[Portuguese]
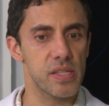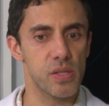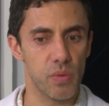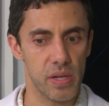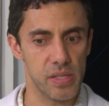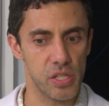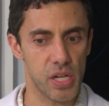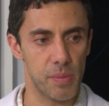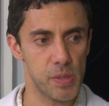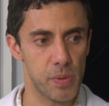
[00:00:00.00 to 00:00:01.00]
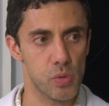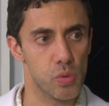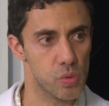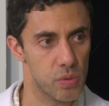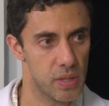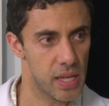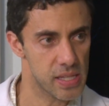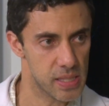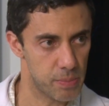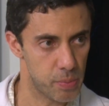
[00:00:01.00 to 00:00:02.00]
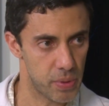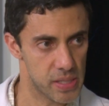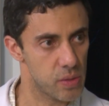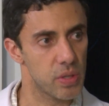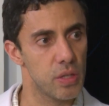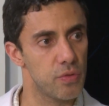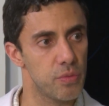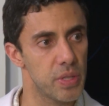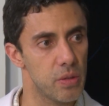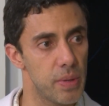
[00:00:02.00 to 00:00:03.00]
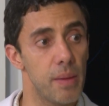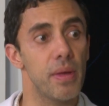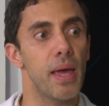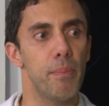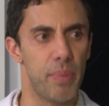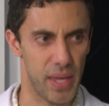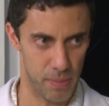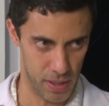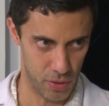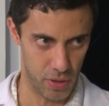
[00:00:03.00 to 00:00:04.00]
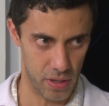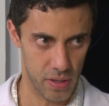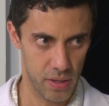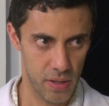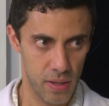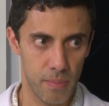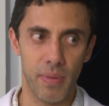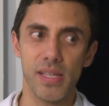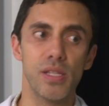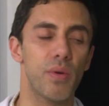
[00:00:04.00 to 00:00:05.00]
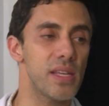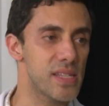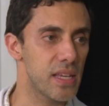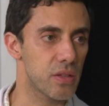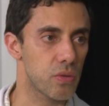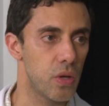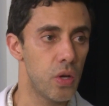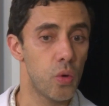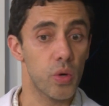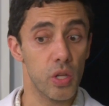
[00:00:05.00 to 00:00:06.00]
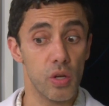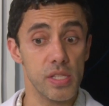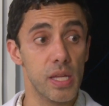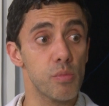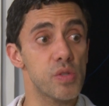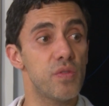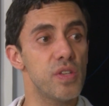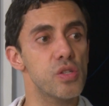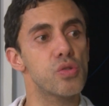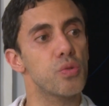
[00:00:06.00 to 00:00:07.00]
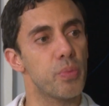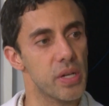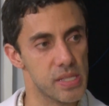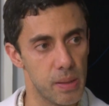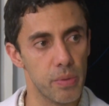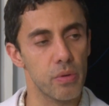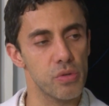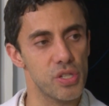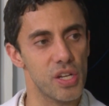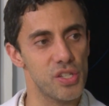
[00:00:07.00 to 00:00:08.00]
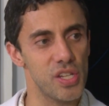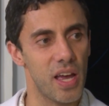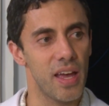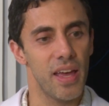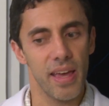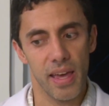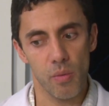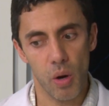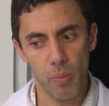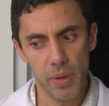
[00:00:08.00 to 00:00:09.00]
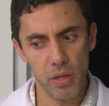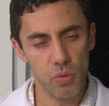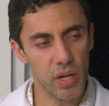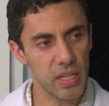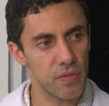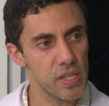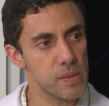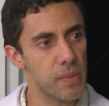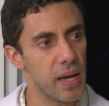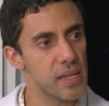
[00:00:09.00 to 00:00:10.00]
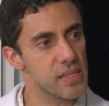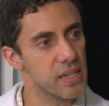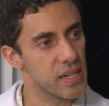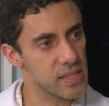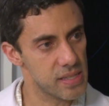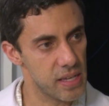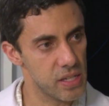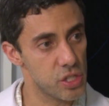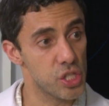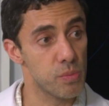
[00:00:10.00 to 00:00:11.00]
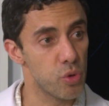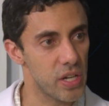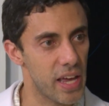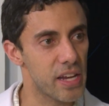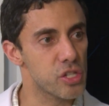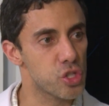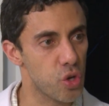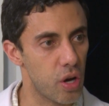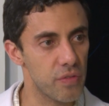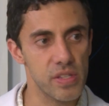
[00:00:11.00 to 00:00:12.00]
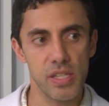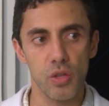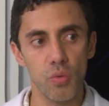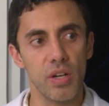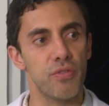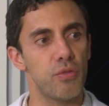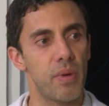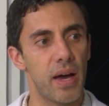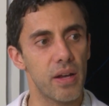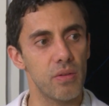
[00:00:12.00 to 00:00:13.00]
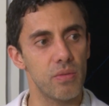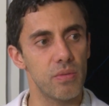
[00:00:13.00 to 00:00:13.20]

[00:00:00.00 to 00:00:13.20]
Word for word: de ser um câncer de cabeça e pescoço nesta população que não fuma e não bebe é bem menor, mas não é isento. O que nós temos visto, por exemplo, no dia a dia, é um aumento cada vez mais crescente de mulheres jovens que nunca fumaram